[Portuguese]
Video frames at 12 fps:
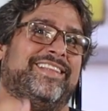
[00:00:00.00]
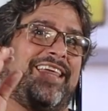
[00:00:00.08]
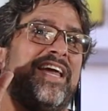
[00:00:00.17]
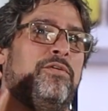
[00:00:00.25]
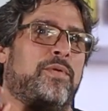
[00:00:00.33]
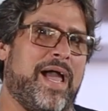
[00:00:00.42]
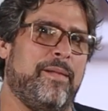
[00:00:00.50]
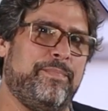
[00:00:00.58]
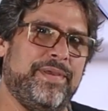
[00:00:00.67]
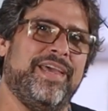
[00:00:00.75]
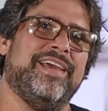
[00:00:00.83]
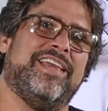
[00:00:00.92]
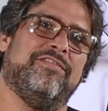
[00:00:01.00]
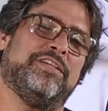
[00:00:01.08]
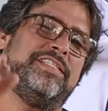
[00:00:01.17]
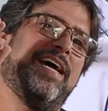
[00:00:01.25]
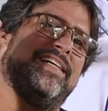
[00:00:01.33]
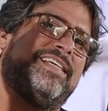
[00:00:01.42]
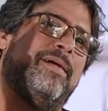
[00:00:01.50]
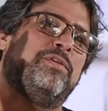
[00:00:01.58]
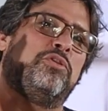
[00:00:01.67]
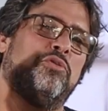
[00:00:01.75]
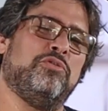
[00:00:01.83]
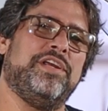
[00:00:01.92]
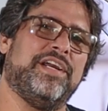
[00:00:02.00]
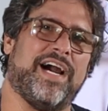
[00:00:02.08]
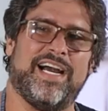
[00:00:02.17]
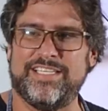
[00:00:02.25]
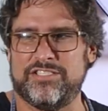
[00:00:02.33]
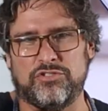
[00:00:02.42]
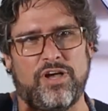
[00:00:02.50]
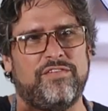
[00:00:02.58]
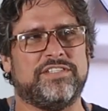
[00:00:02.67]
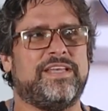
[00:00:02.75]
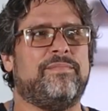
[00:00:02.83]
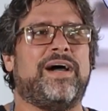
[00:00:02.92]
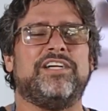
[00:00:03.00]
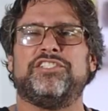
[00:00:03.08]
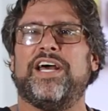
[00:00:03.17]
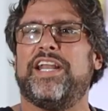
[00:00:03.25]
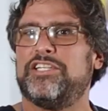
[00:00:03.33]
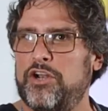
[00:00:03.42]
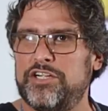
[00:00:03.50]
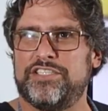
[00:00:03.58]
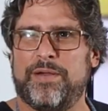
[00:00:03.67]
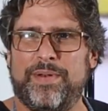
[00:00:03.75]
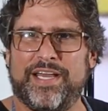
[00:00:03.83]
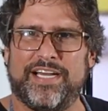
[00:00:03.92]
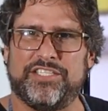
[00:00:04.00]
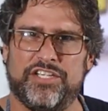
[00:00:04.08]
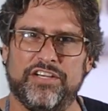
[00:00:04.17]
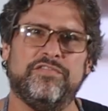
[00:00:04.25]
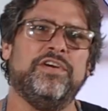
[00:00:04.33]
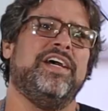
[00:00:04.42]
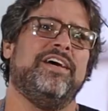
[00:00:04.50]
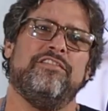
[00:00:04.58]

Tem o app que você recebe tudo em casa, só você baixar nas lojas de aplicativo,